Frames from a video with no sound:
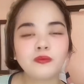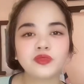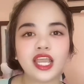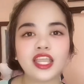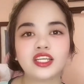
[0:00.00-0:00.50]

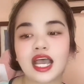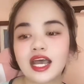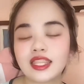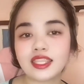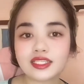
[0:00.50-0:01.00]
Ayan, uh,
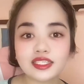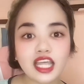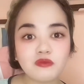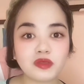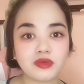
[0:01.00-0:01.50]
this
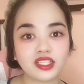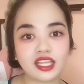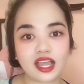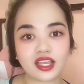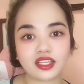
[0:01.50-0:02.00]
time naman
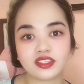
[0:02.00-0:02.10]
guys,